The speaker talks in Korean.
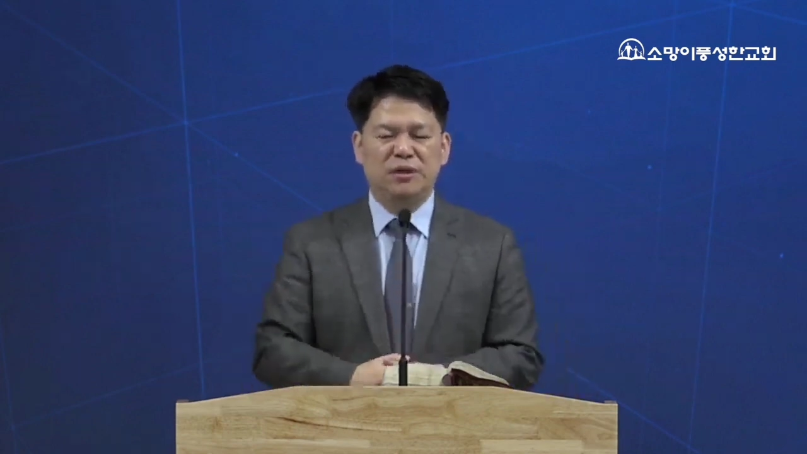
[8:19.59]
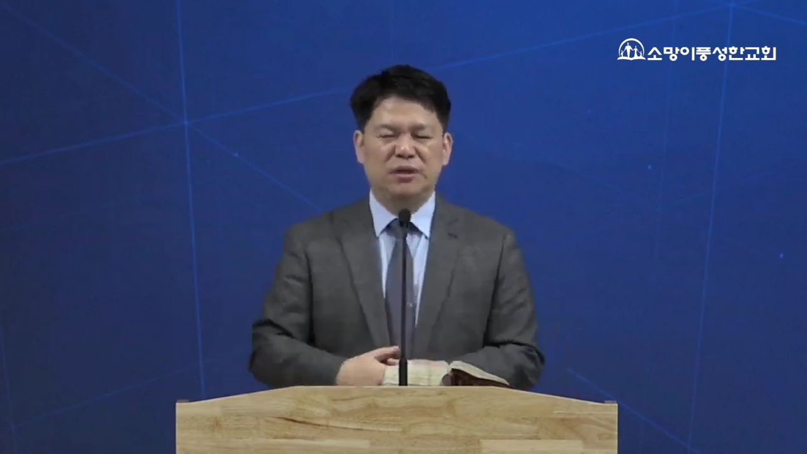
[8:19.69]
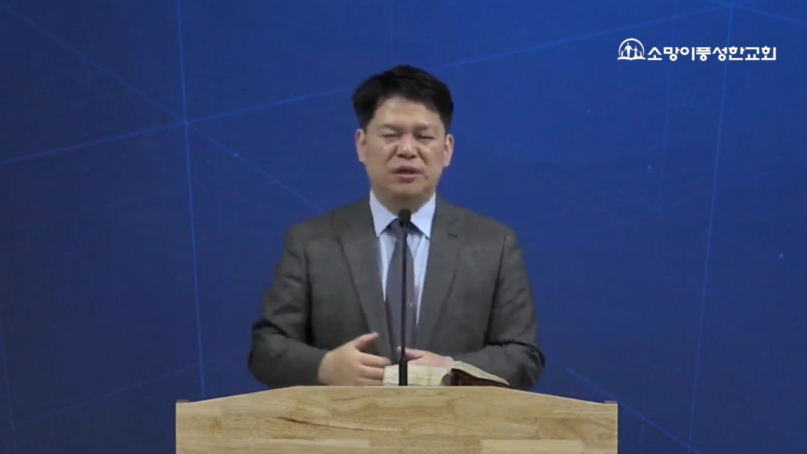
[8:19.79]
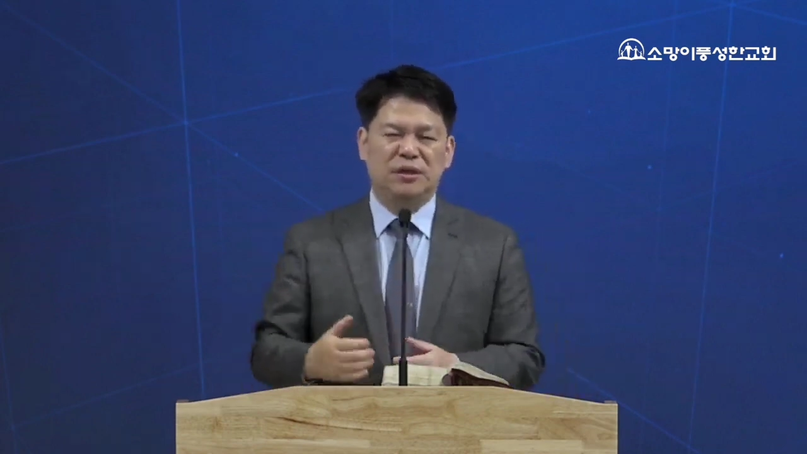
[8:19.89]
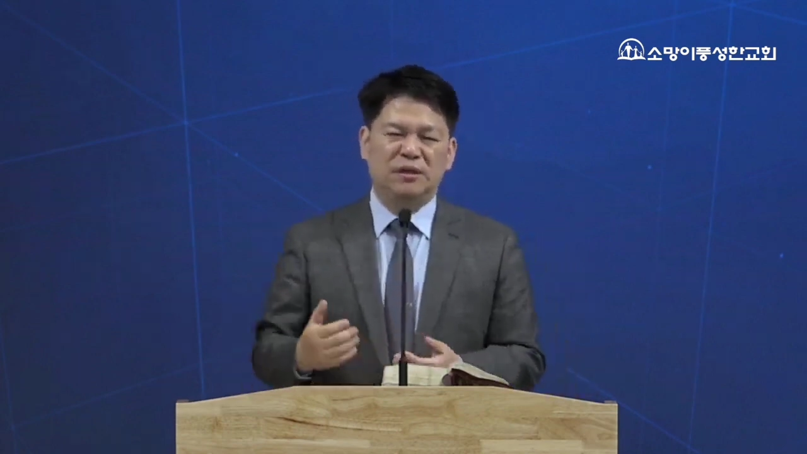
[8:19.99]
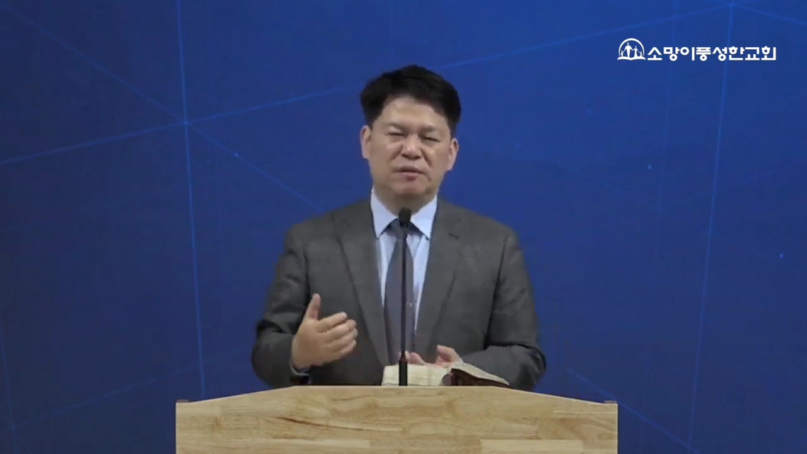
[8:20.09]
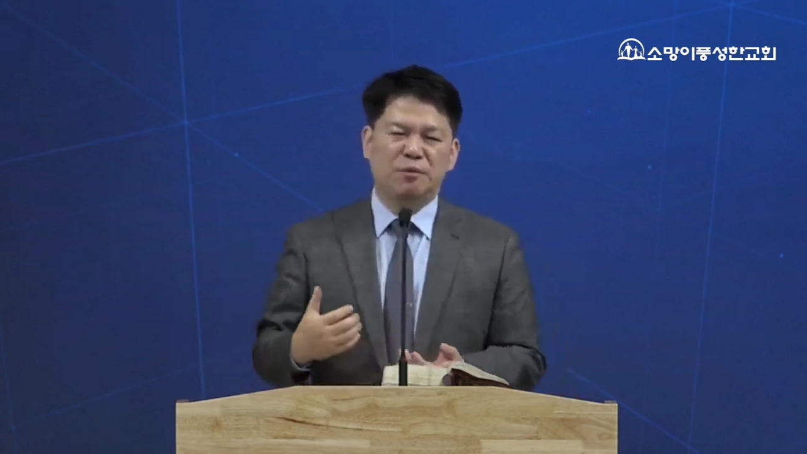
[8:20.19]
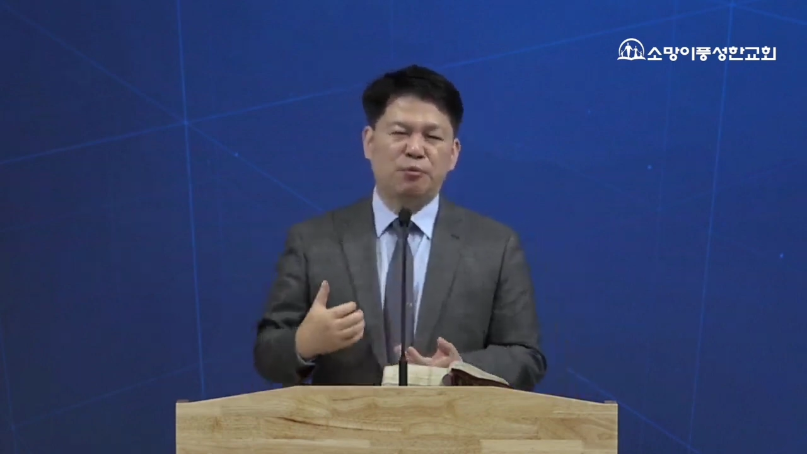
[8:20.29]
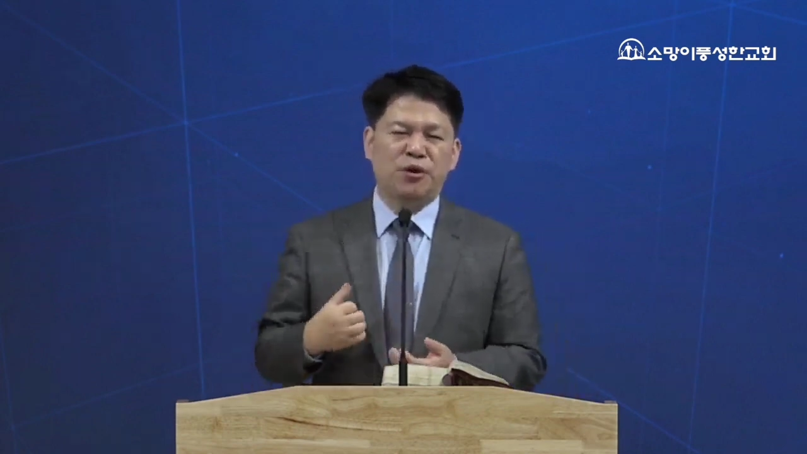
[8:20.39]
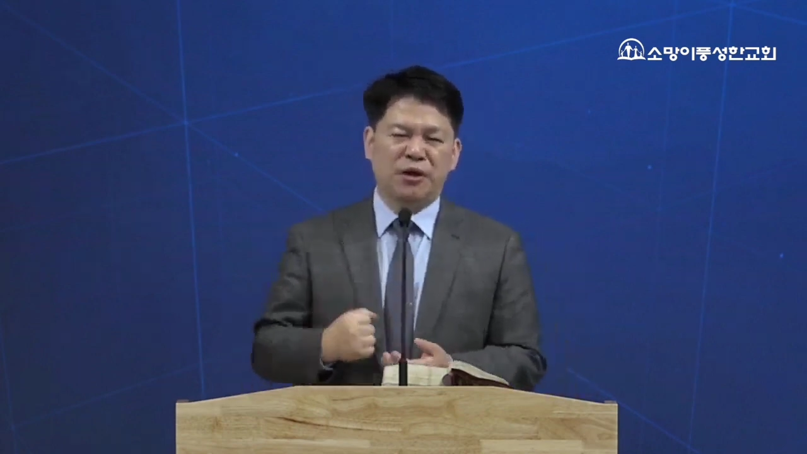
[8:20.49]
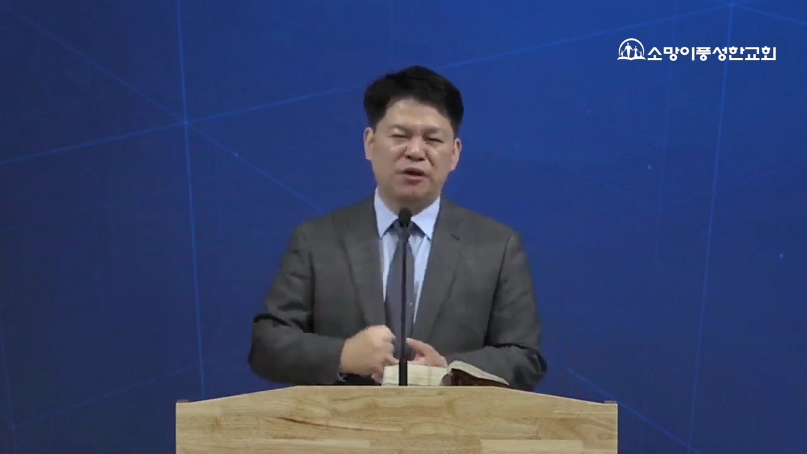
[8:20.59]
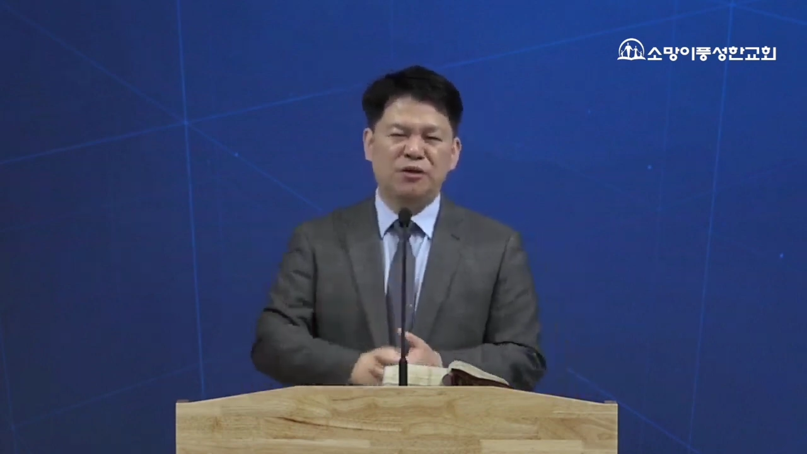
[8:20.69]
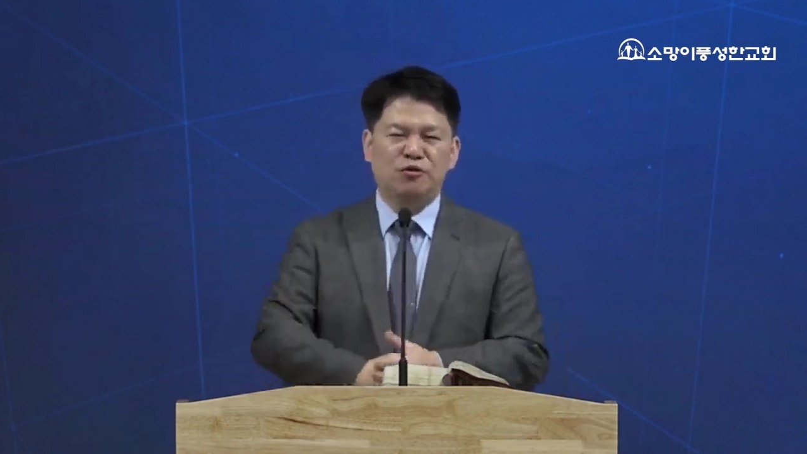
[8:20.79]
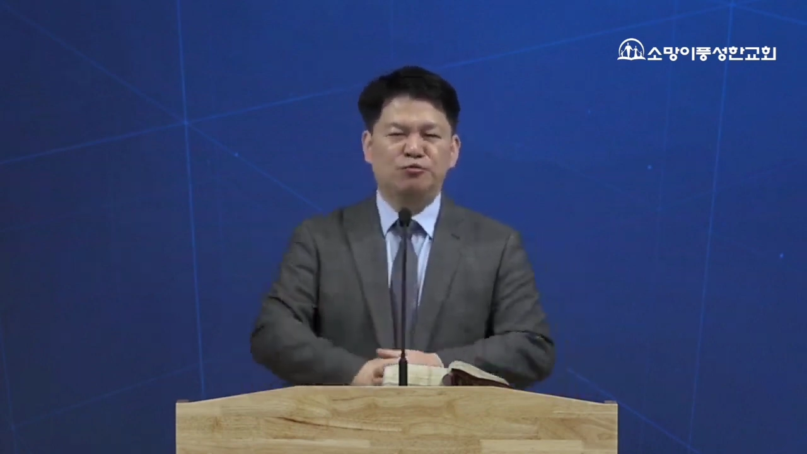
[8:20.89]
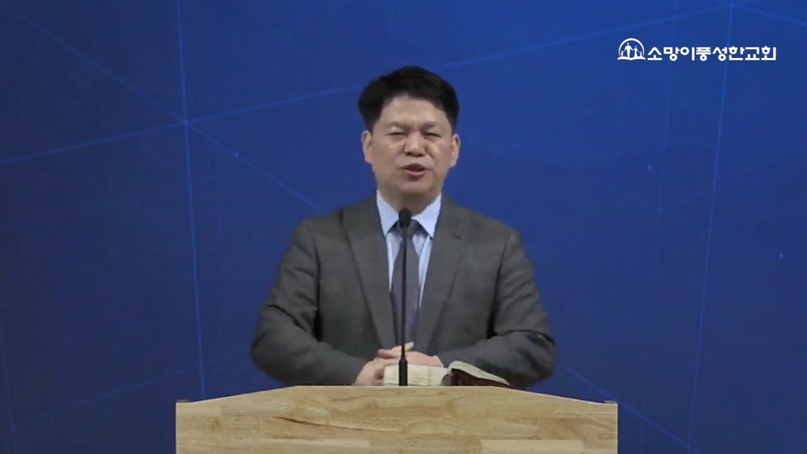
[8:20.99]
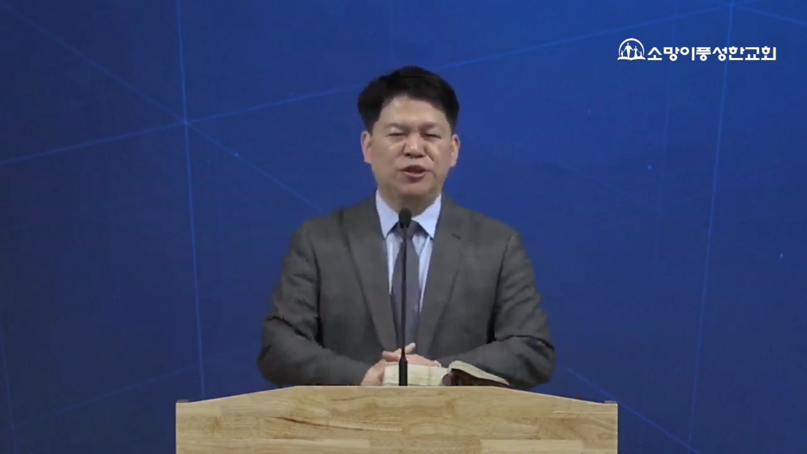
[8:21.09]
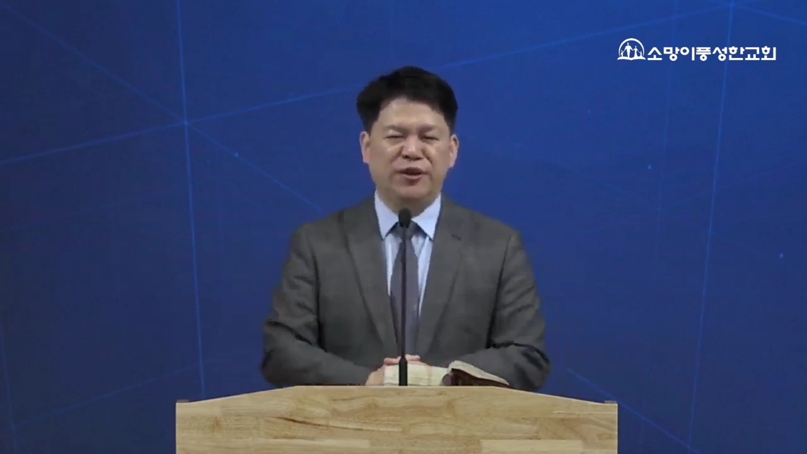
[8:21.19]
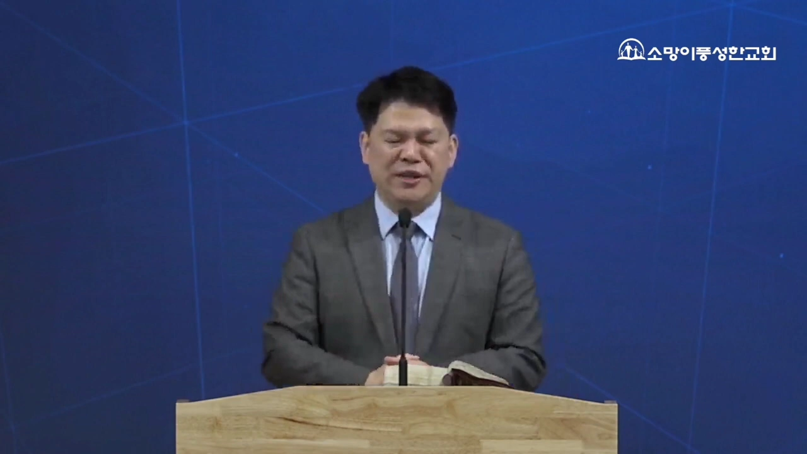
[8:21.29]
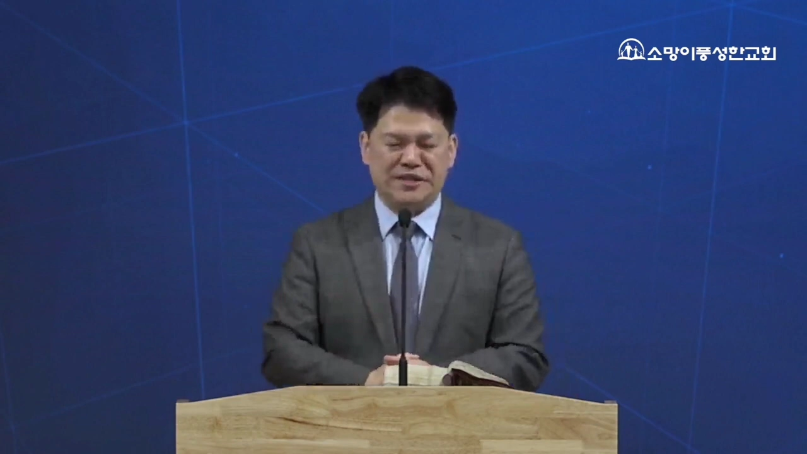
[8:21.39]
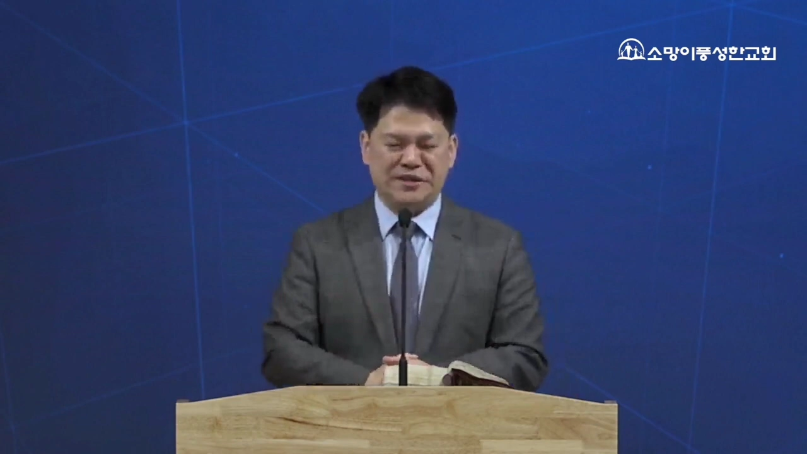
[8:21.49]
에, 법계를
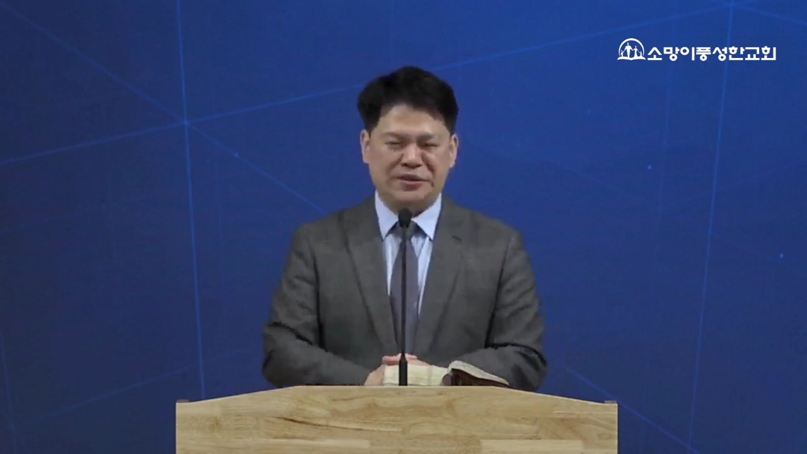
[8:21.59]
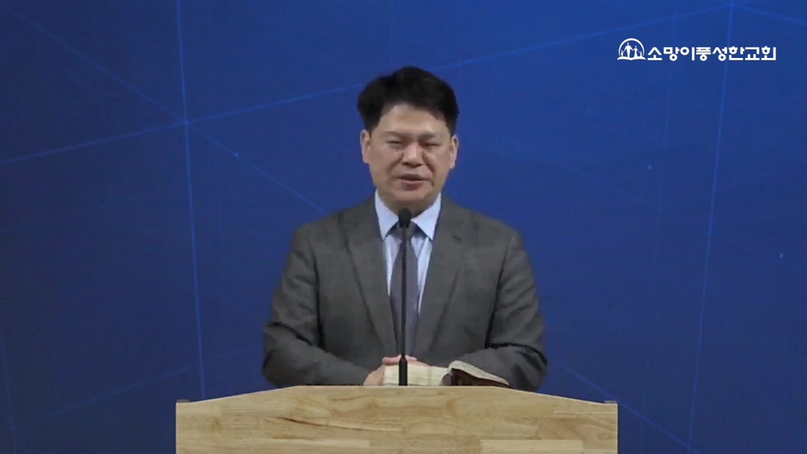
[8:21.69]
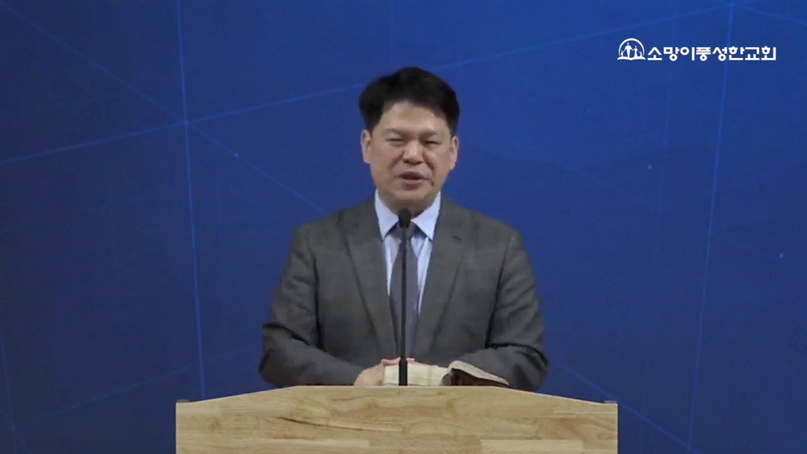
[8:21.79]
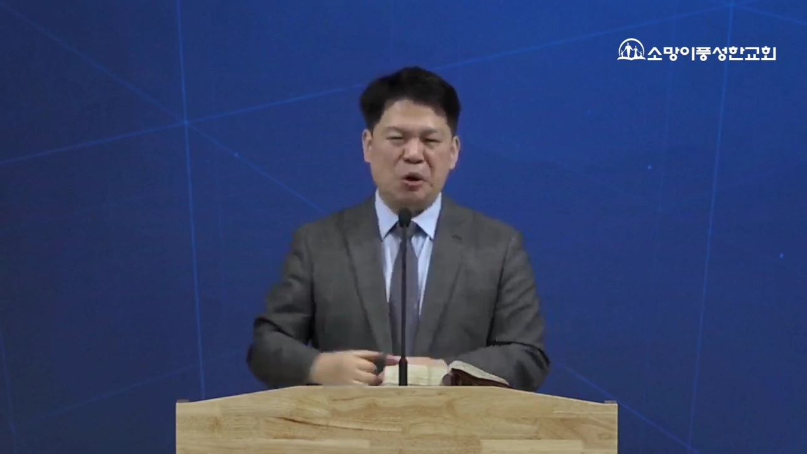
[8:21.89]
움직여야 돼서